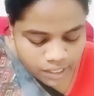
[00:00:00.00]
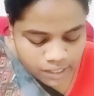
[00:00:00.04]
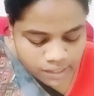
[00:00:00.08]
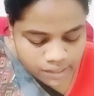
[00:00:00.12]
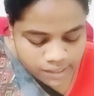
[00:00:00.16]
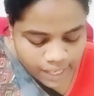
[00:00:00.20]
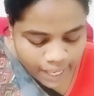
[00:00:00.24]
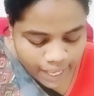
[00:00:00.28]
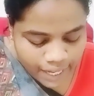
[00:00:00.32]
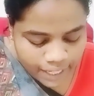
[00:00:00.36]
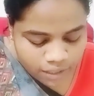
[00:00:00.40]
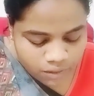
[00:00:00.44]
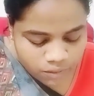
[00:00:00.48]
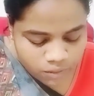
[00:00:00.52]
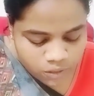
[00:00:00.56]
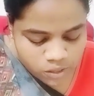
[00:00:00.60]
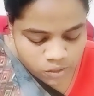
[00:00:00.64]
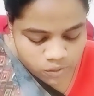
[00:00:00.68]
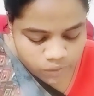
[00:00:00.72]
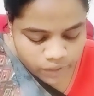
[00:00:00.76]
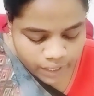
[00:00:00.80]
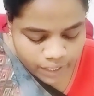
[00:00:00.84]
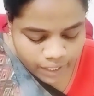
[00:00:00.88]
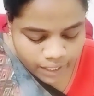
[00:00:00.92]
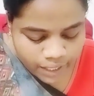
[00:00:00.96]
శాలీ వాజ్
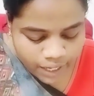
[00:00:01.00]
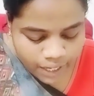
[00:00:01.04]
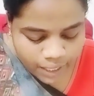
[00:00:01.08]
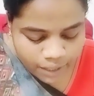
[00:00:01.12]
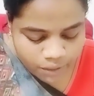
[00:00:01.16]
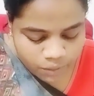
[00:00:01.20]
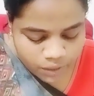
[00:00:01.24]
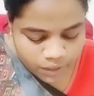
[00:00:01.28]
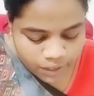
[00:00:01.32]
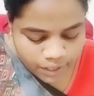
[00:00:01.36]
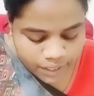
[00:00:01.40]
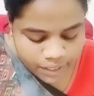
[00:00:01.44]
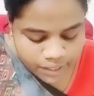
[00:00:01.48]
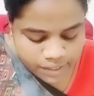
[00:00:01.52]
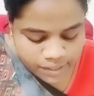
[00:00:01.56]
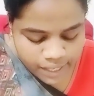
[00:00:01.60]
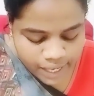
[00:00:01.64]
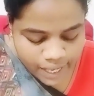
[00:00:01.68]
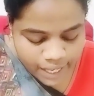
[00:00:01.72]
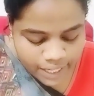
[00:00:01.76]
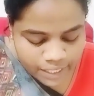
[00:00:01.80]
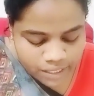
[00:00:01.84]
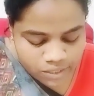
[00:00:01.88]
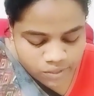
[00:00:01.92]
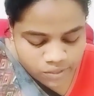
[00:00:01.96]
వెరీ హార్డ్ వర్కింగ్
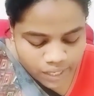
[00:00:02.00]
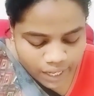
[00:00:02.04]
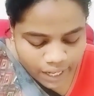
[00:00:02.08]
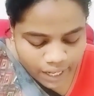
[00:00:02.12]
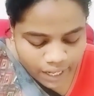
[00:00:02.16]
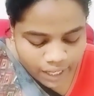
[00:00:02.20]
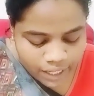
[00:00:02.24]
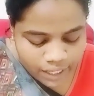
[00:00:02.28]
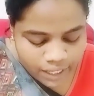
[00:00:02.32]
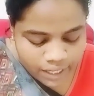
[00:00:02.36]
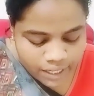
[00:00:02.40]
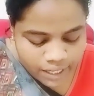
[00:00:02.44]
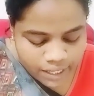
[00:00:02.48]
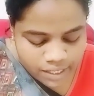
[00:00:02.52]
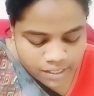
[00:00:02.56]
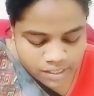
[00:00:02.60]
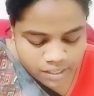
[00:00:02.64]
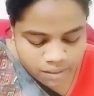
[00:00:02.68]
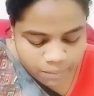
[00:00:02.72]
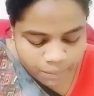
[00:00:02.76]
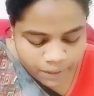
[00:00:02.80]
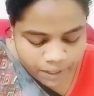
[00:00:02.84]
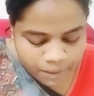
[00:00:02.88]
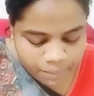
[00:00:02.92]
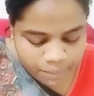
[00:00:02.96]
శాలీ చాలా
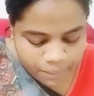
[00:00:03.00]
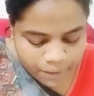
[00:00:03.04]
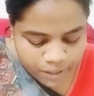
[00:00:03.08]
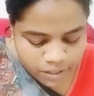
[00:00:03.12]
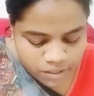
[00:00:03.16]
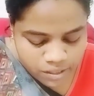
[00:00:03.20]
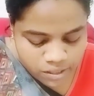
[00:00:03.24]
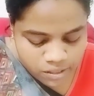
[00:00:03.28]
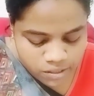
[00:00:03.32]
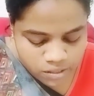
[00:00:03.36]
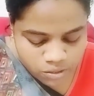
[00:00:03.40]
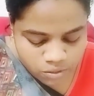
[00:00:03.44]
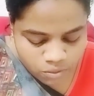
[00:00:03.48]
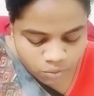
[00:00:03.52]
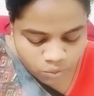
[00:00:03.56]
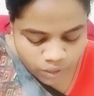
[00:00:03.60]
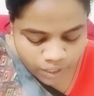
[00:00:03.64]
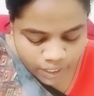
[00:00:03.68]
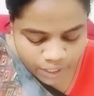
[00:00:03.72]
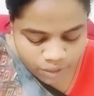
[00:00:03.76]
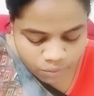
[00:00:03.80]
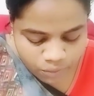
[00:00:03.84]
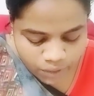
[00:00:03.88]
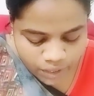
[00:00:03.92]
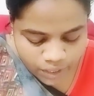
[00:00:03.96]
కష్టపడి పనిచేస్తూ
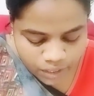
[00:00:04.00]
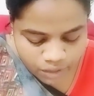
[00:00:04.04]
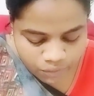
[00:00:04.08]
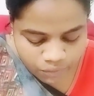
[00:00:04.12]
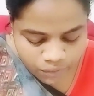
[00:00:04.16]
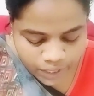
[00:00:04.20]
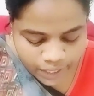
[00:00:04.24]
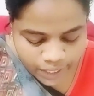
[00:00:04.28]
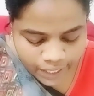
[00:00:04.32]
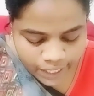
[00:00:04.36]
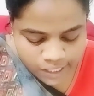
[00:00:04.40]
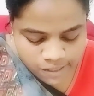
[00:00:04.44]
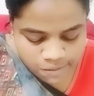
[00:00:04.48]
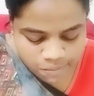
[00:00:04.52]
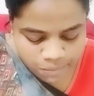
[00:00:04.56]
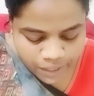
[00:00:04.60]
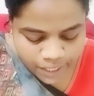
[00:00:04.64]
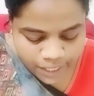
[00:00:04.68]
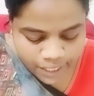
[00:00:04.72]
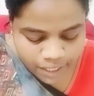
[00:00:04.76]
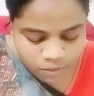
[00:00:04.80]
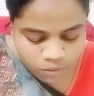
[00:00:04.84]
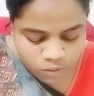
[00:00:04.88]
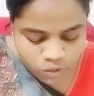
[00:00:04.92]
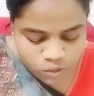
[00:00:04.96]
ఉండేటువంటిది వేరాజ్
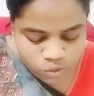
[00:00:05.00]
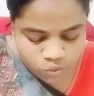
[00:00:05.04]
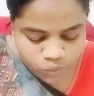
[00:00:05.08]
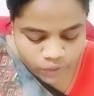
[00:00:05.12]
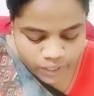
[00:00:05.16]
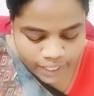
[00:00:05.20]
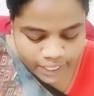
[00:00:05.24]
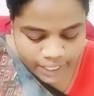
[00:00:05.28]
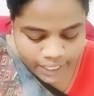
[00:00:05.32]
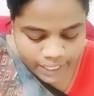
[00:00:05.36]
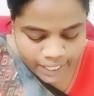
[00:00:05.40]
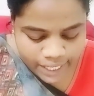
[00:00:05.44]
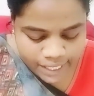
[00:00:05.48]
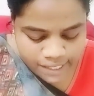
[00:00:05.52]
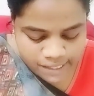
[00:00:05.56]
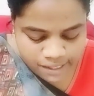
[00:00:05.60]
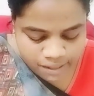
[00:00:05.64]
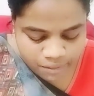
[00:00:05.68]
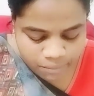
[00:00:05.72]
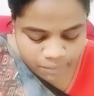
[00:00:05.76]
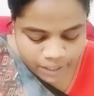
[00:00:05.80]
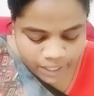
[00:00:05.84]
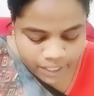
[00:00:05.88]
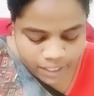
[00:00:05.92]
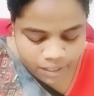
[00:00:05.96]
మేరీ వాజ్ వెరీ లేజీ
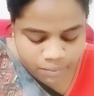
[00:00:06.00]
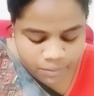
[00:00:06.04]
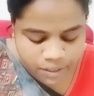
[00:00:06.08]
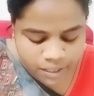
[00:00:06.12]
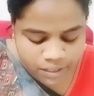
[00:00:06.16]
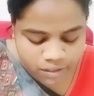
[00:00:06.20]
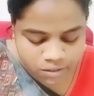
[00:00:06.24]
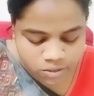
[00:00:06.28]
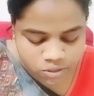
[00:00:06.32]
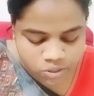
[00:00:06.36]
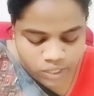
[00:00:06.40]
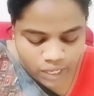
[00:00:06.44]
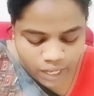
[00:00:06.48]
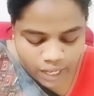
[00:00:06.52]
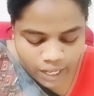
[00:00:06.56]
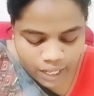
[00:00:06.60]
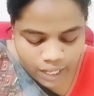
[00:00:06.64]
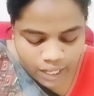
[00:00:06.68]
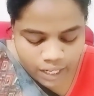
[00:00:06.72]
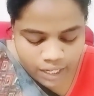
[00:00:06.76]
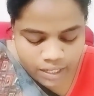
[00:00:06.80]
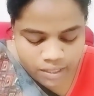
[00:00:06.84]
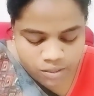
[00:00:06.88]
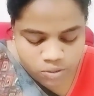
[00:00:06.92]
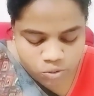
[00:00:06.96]
మేరీ మాత్రం
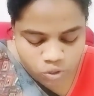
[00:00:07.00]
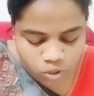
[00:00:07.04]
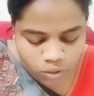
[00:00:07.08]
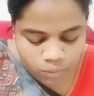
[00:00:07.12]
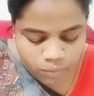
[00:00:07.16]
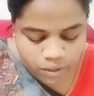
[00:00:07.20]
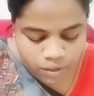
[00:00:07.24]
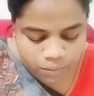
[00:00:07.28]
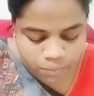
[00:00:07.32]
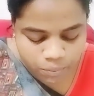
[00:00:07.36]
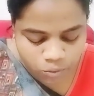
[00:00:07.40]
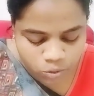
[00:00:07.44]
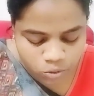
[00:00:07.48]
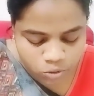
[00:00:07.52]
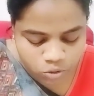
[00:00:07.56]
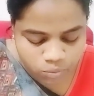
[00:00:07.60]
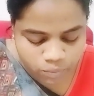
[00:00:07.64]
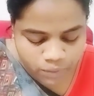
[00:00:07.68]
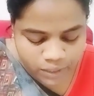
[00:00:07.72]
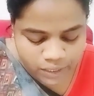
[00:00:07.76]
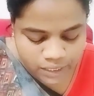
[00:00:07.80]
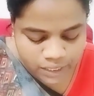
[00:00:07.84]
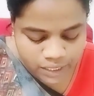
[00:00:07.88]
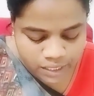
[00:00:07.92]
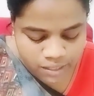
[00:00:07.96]
చాలా సోమరిపోతూ
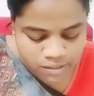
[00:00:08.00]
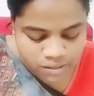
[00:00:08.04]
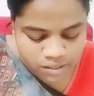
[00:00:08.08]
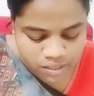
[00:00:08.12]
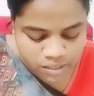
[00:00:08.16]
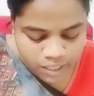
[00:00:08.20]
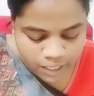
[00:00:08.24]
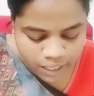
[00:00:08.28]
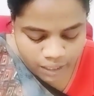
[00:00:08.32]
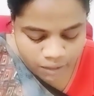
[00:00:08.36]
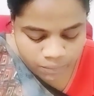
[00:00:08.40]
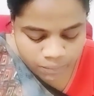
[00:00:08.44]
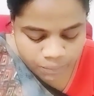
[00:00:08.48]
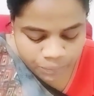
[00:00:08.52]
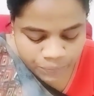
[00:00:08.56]
బద్దకస్తురాలు